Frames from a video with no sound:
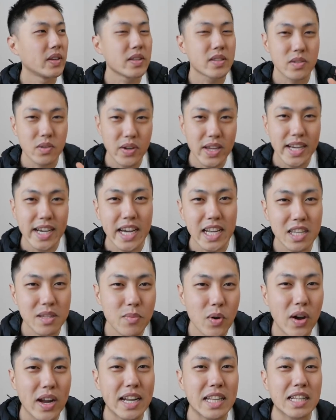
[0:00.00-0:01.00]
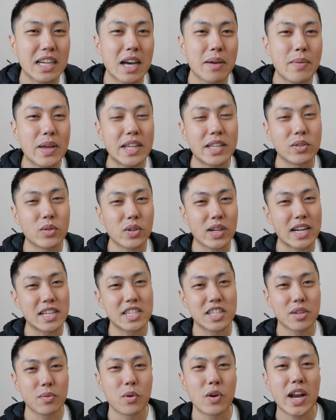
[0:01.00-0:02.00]
それ以外にもあなたがメリットを感
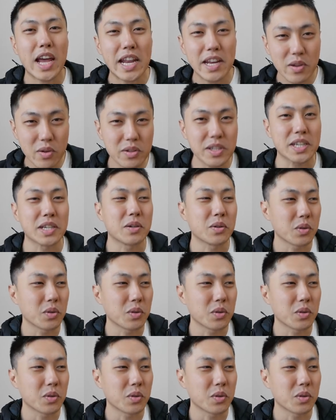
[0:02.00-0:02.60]
じてもらえるように、